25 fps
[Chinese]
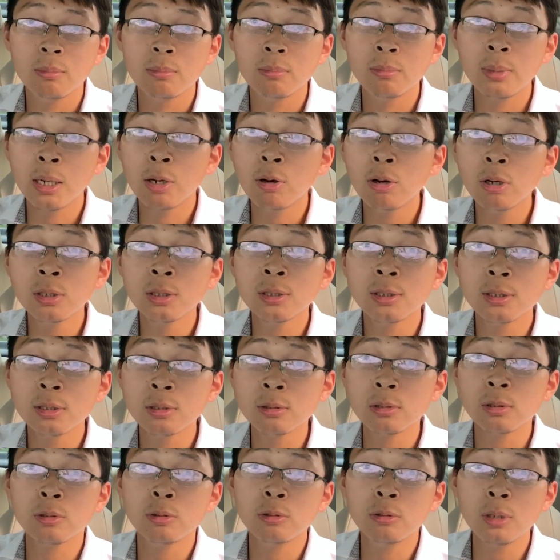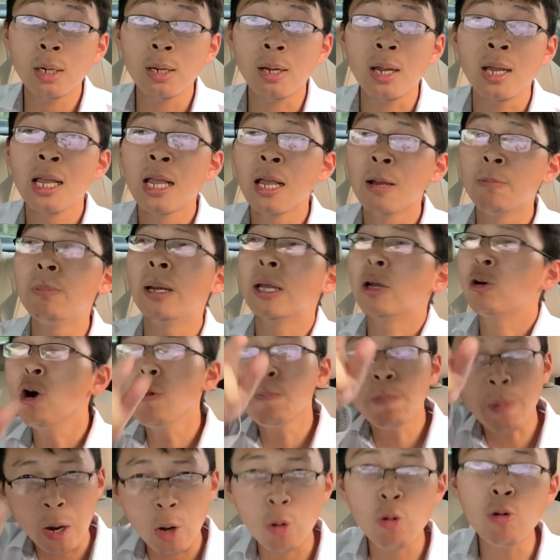美国需要美国
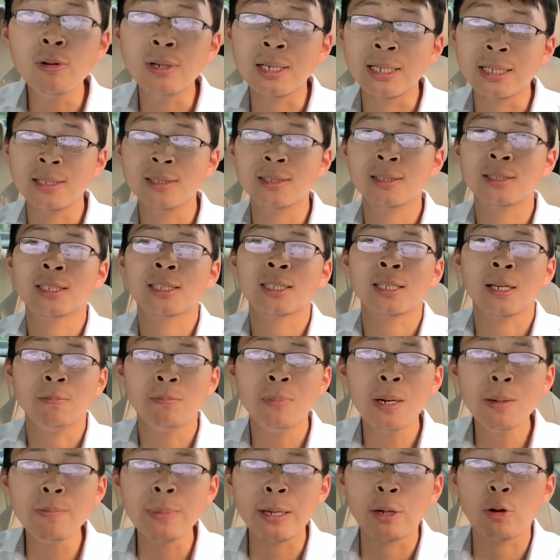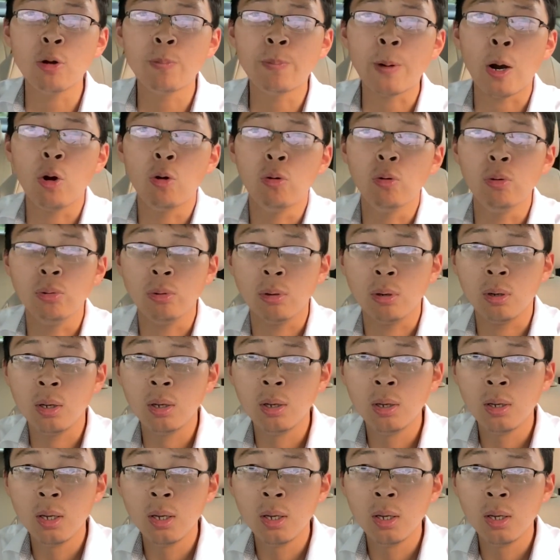保护你？什么美国保护？